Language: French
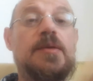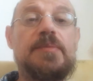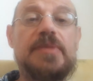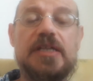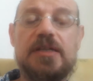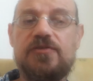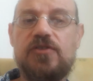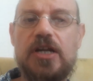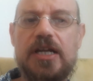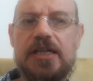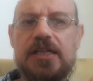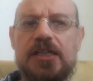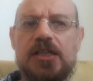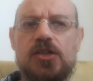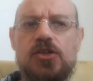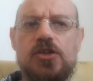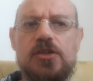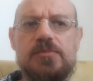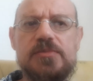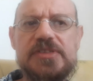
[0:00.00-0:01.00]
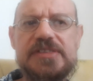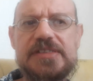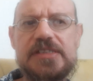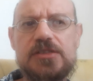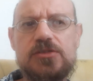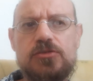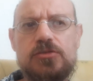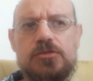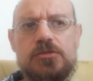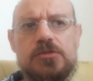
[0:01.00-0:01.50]
Mais voilà, comme
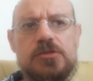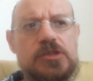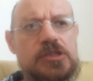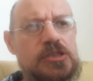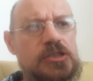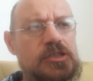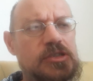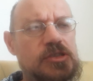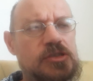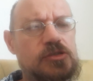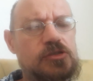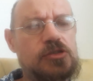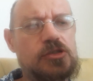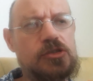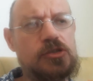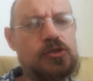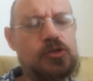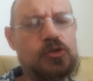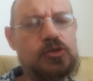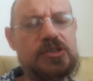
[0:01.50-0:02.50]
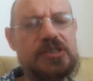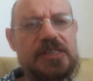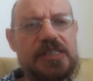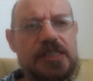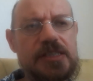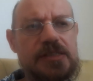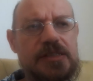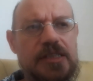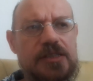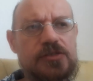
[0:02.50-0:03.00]
c'est euh, on
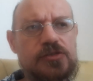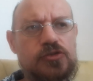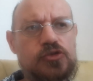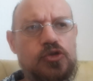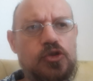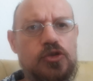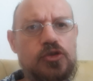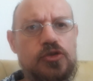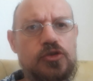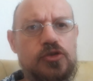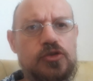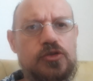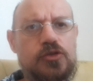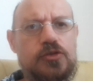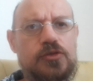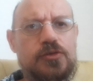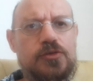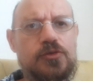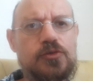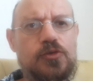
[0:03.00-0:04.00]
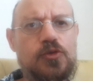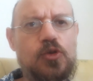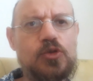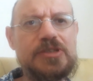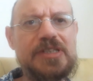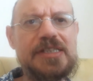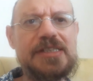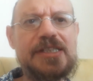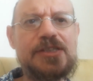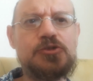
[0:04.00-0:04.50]
est dans un,
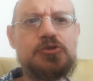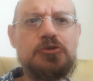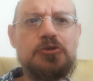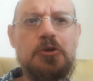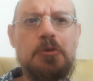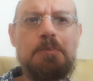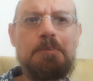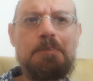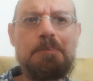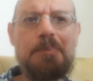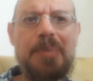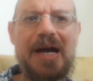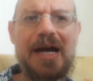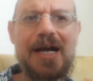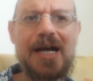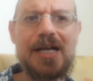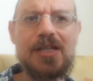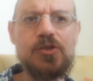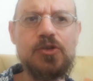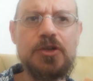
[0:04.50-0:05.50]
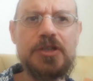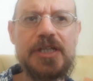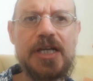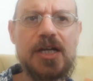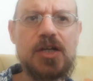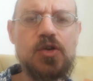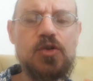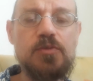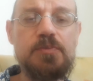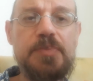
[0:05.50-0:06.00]
on est dans une
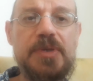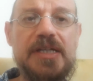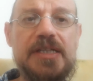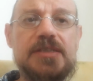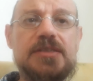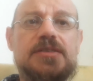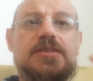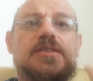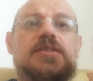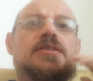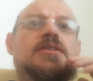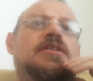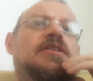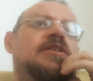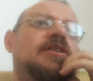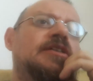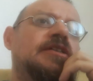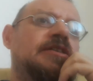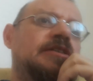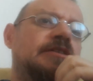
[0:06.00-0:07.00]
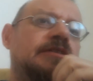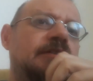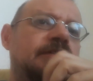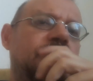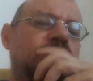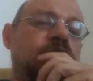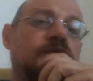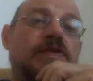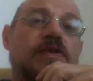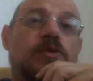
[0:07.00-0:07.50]
paranoïa complète.
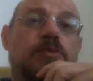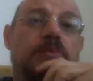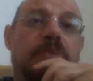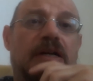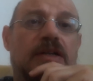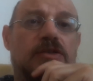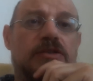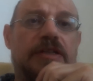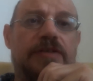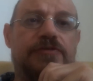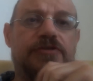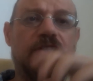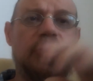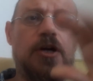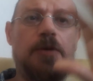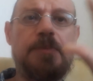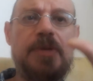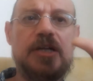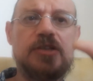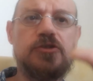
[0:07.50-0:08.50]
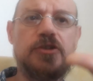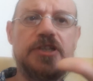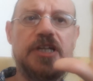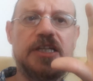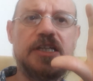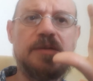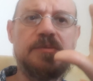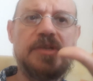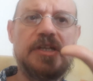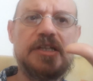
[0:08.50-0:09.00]
Souvent, on parle des thrillers
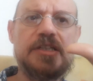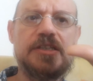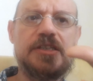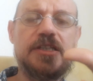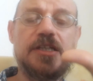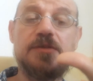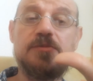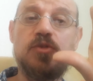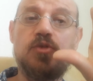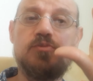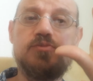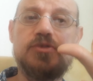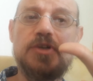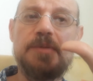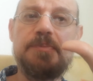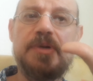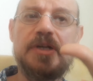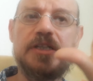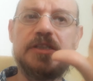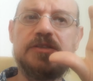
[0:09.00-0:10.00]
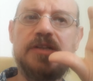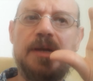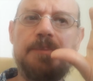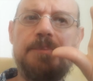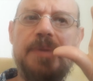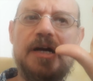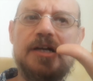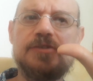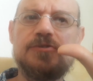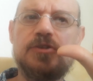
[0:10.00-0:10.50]
paranoïaques américains, mais on pourrait parler de la
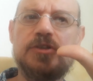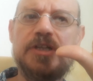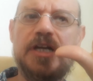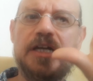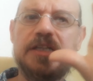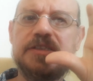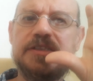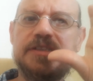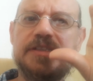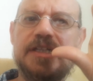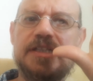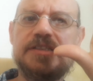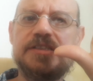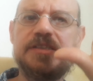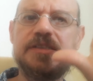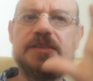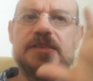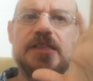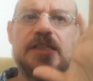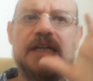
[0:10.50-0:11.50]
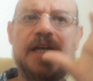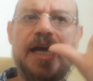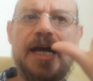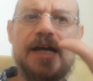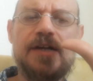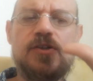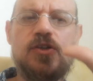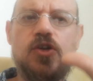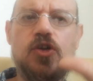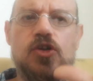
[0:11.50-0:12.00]
paranoïa en Italie
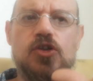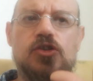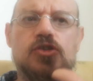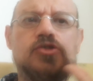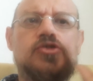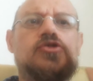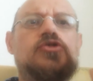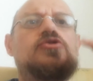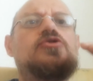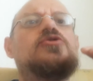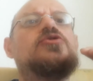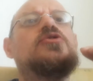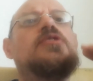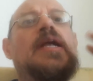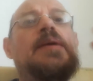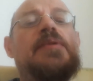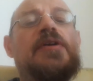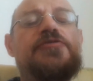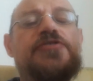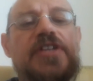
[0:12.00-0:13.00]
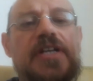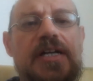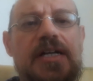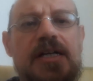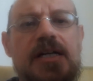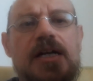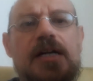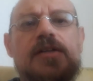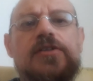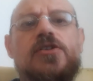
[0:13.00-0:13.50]
à cause de la
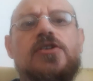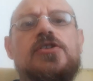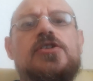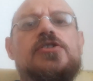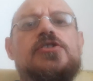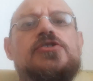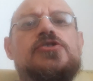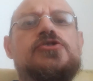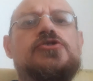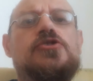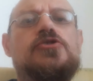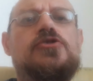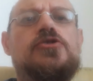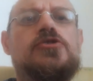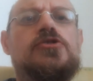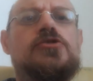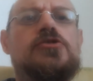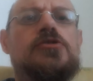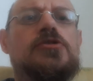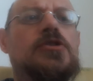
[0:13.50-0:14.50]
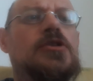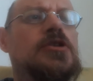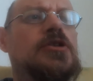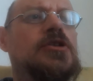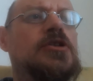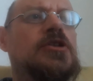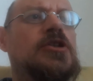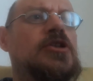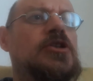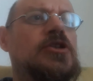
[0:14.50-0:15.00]
mafia, à cause de
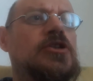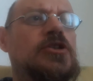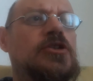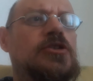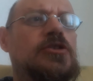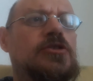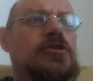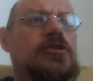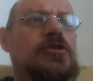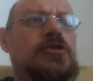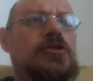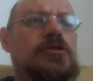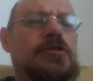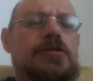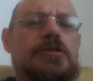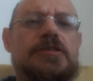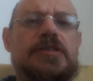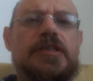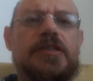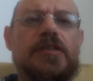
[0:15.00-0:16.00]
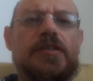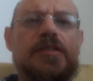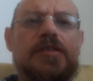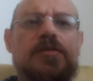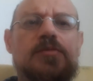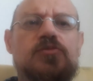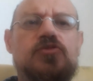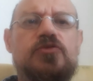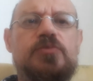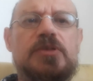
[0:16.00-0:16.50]
euh, euh,
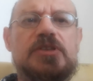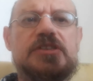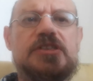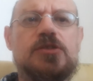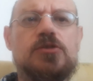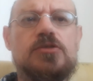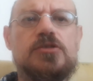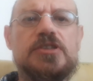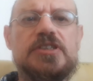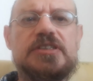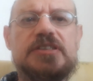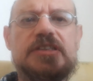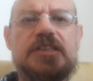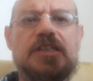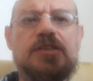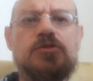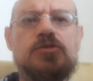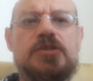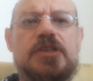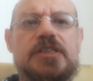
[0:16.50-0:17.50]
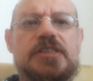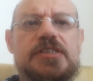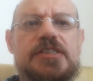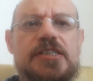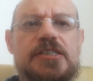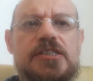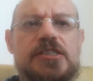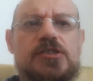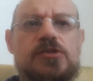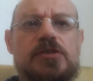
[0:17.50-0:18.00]
des mouvements terroristes qu'il y a eu dans les
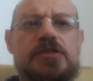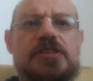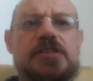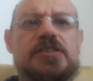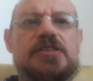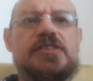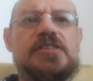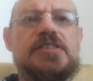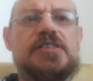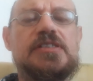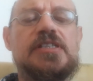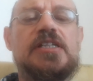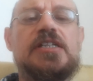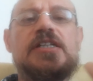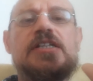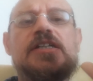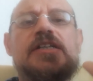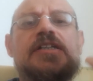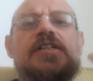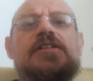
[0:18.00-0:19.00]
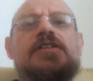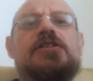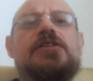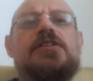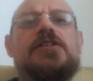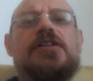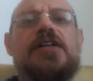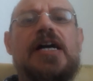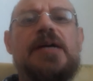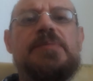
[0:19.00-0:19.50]
années 70.
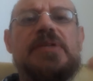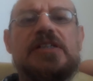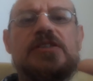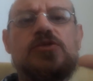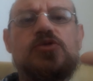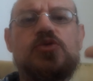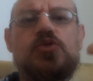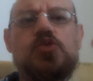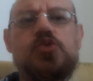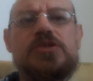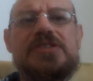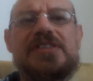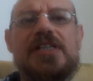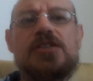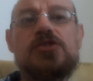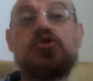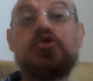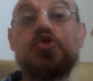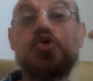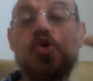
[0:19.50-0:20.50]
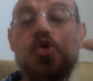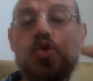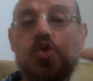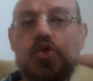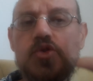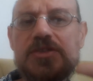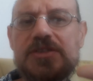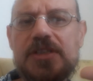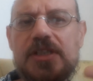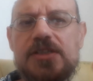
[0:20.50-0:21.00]
eh ben, tout ça se
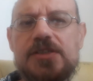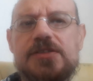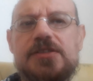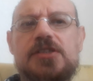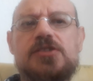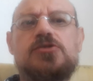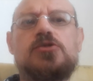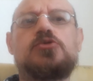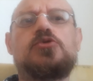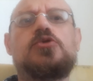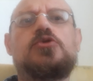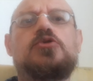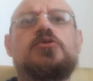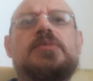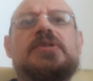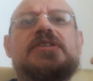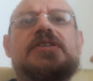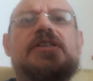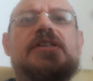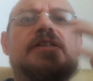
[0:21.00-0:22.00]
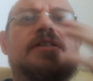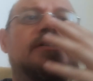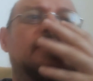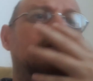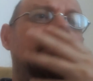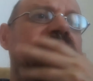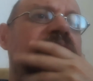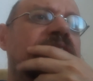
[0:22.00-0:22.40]
ressent dans ce documentaire.